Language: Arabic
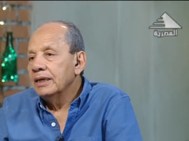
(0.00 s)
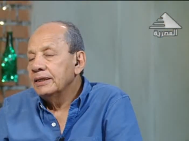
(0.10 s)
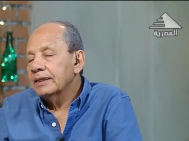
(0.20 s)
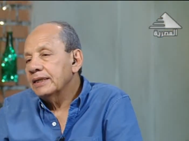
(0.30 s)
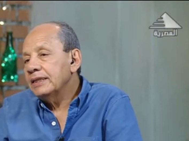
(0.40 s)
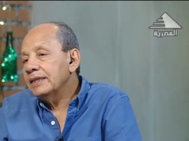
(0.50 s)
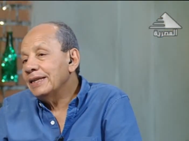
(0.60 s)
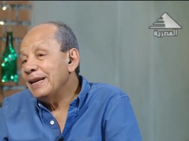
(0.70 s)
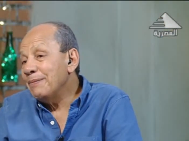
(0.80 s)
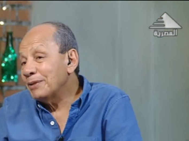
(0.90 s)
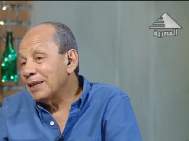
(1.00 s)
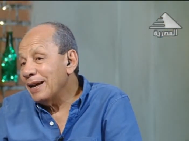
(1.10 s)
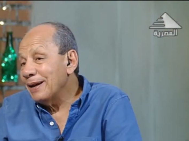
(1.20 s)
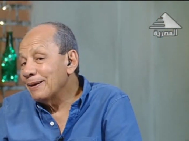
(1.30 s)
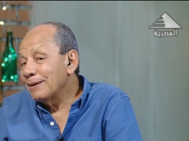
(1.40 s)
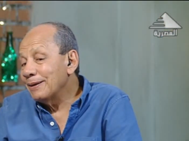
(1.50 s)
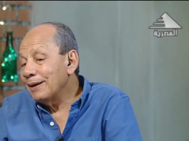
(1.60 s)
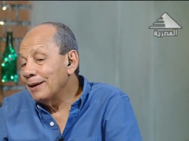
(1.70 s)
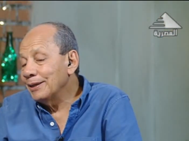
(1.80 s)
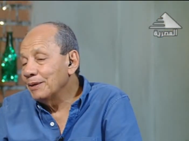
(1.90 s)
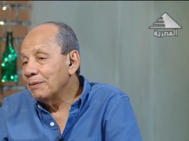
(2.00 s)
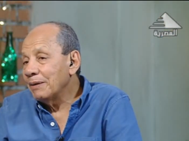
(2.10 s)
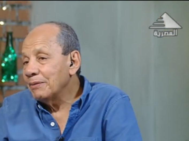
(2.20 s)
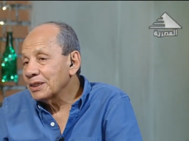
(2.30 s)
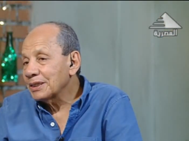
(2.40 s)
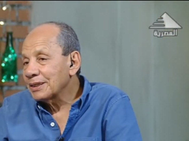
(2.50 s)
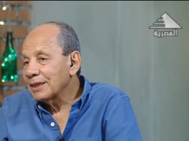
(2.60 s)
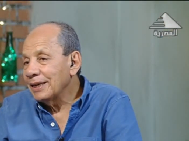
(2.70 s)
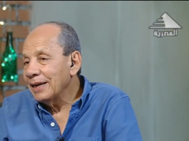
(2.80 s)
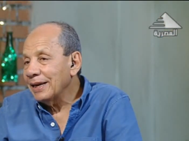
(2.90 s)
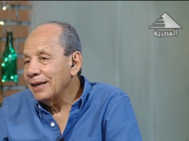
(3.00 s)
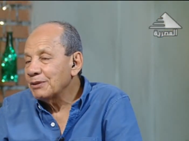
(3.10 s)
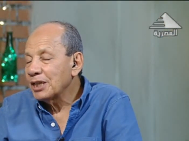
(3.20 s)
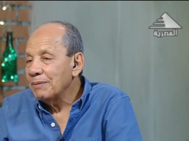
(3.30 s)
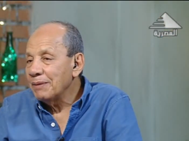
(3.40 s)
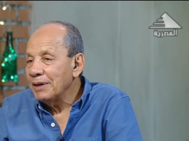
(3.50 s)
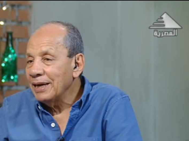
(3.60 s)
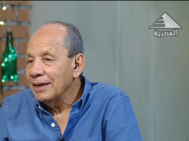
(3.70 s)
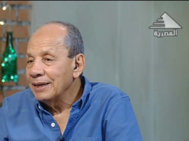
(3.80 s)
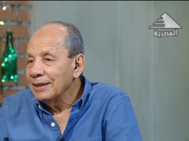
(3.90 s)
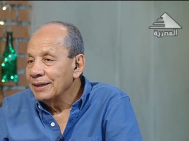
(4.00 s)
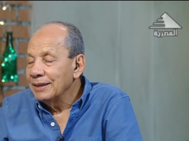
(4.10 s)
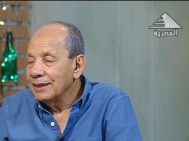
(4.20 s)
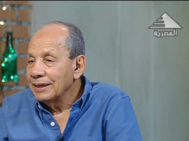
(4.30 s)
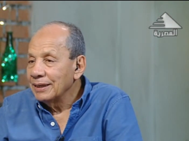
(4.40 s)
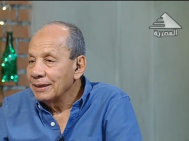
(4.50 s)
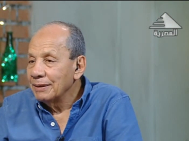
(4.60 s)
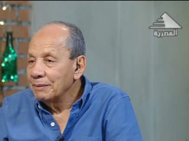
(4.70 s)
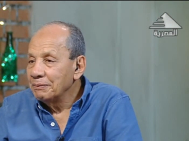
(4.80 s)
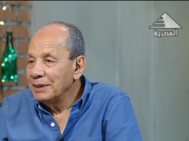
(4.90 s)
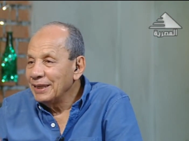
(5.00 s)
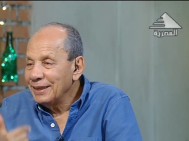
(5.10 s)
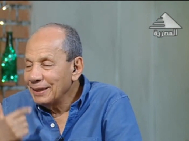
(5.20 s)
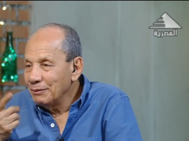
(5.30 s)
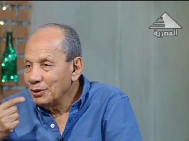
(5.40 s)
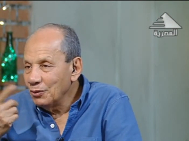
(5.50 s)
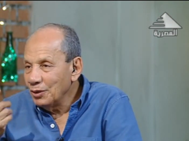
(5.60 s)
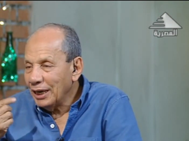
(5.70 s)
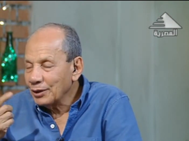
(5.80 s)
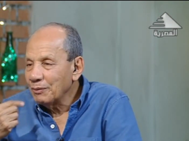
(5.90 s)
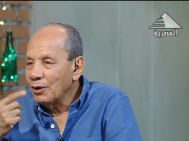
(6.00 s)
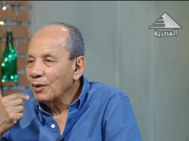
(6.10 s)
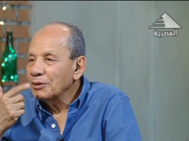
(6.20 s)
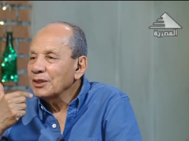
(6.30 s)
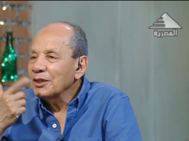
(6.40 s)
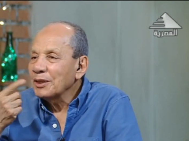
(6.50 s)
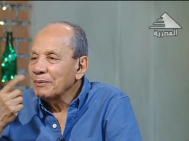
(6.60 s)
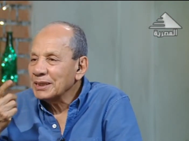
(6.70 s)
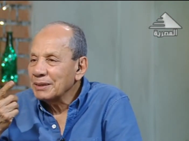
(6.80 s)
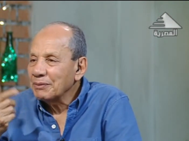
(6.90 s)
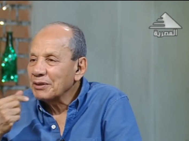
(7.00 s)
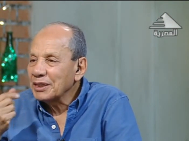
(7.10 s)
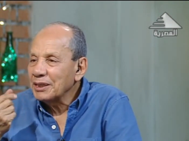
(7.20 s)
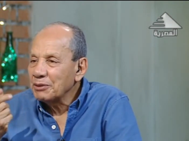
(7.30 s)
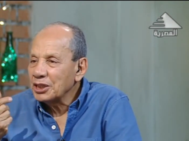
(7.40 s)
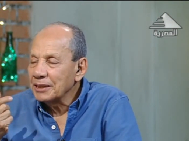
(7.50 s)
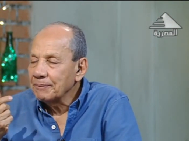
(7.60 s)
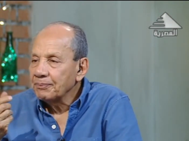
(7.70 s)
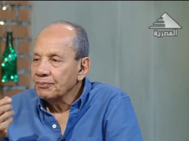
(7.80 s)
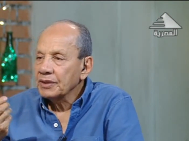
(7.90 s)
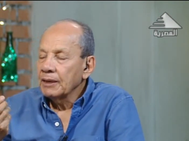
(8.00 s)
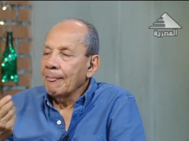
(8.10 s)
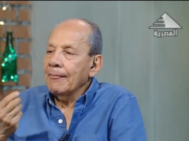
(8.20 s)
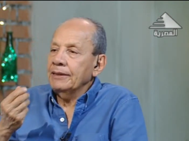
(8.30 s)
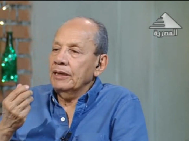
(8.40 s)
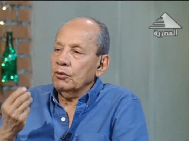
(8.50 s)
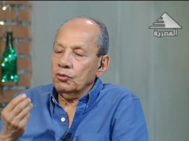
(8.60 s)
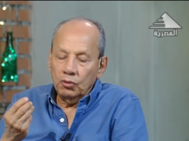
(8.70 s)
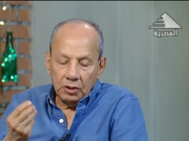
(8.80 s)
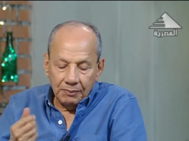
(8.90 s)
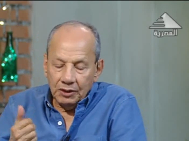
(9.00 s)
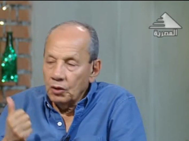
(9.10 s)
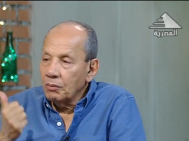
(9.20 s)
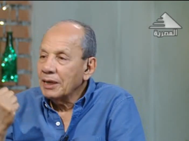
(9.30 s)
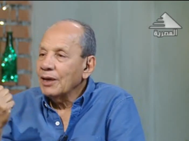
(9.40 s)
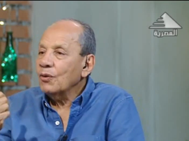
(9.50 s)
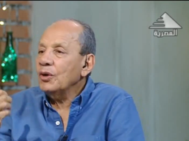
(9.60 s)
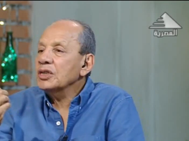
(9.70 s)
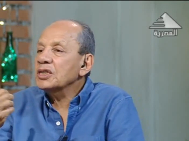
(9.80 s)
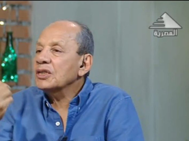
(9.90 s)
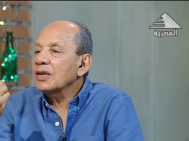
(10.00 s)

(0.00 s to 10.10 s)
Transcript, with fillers: انك انت امتى يبقى مصر اغلب شبابها بي بيقول هتبقى لغه بتتنطق بس ما بتتكتبش اه يا دكتوره من يوم ما لغوا حصه